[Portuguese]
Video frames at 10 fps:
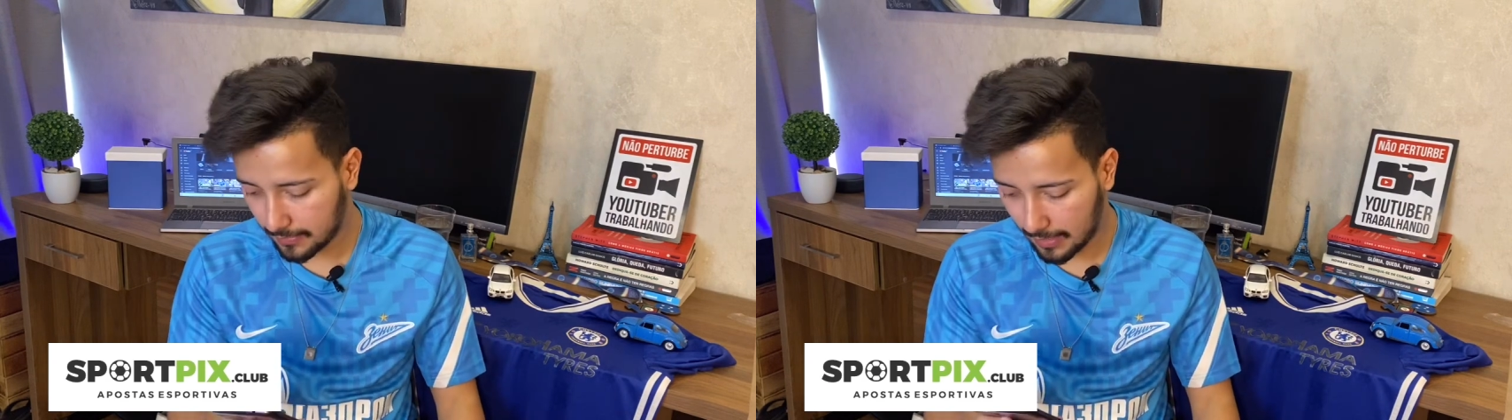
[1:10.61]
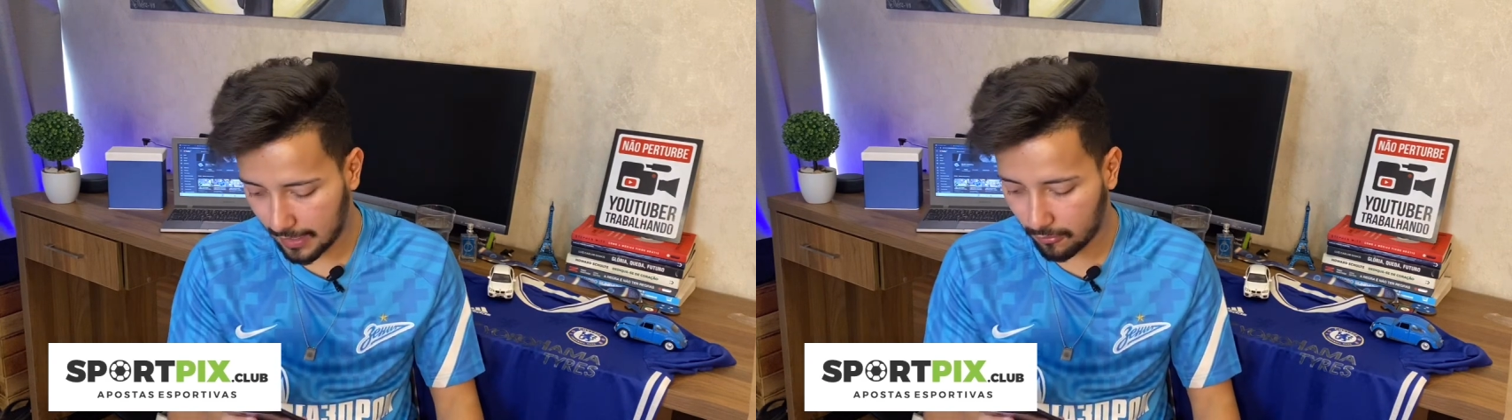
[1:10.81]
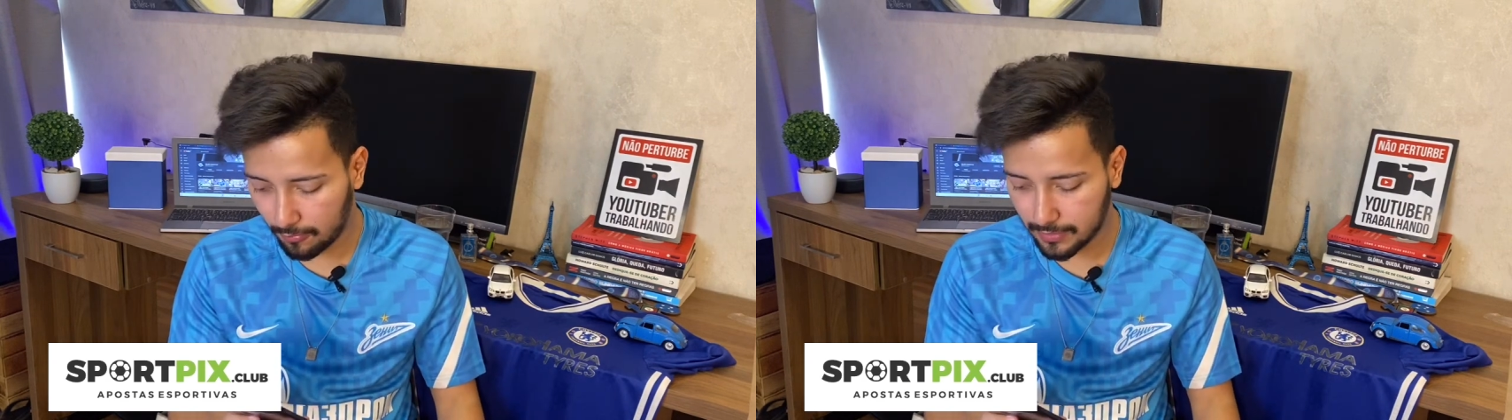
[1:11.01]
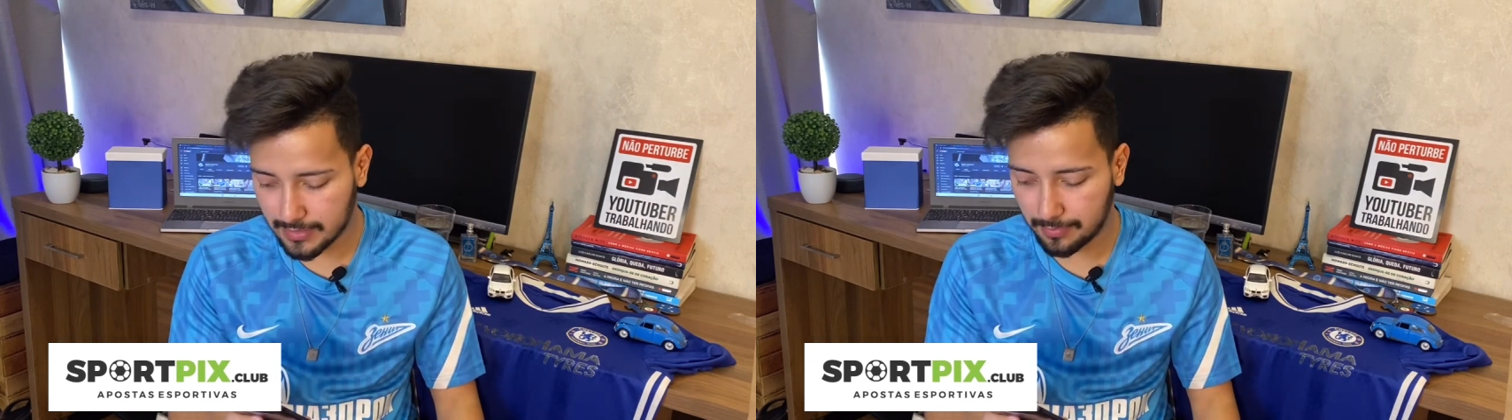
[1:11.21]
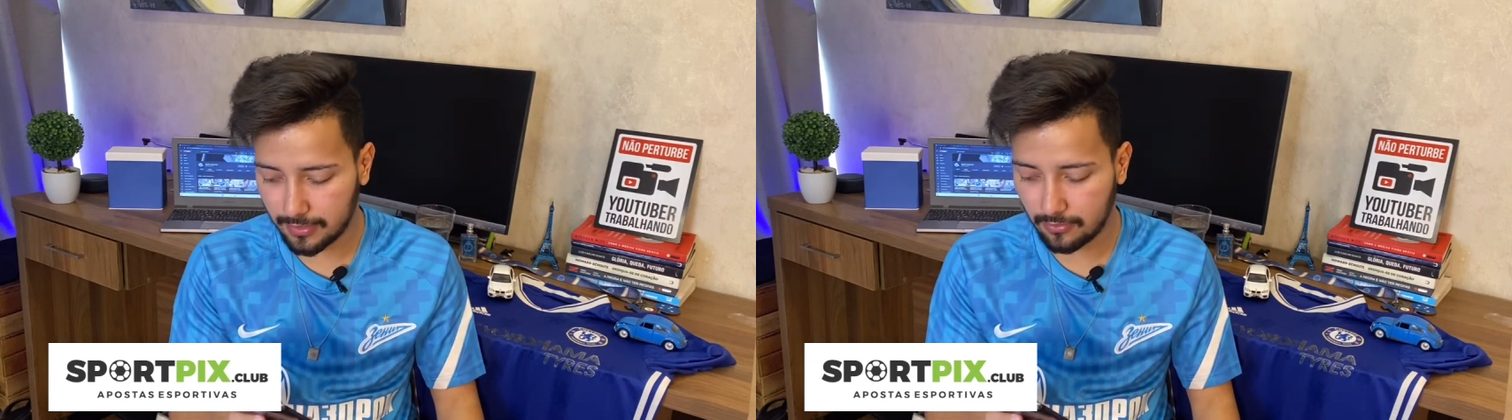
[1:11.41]
é, como por
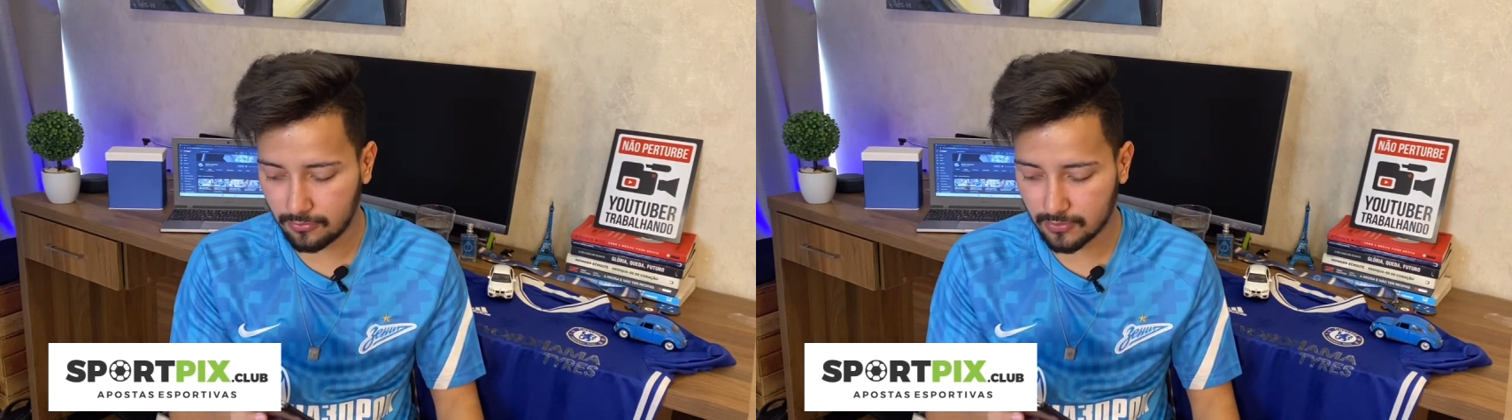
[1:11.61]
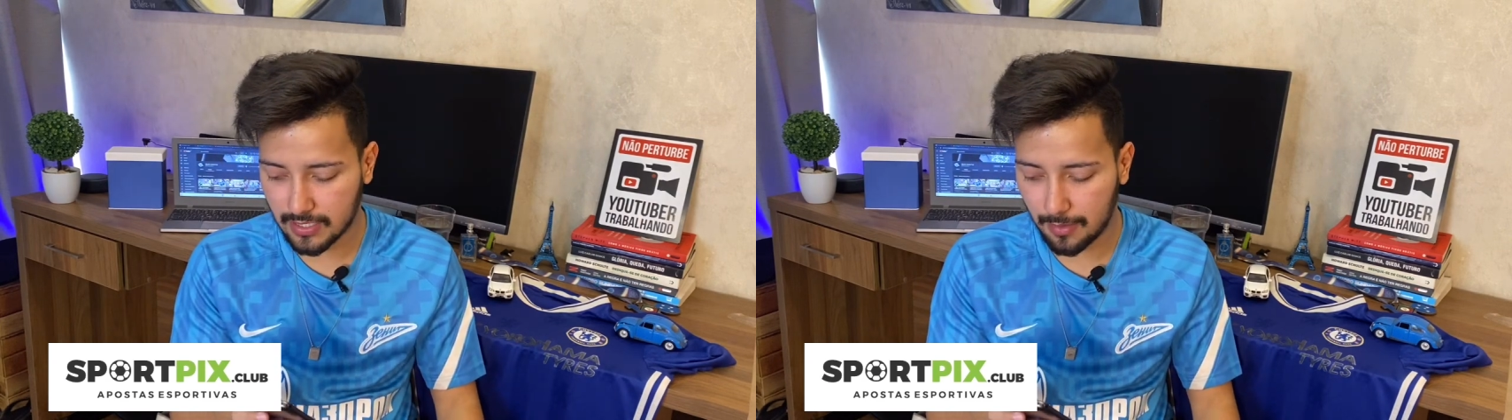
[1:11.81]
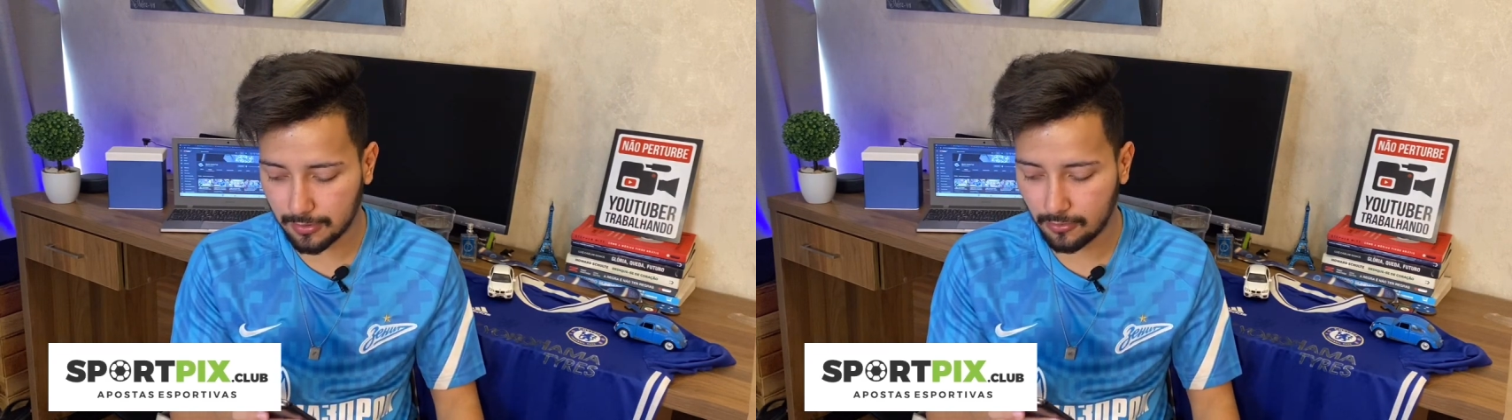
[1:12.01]
exemplo no sábado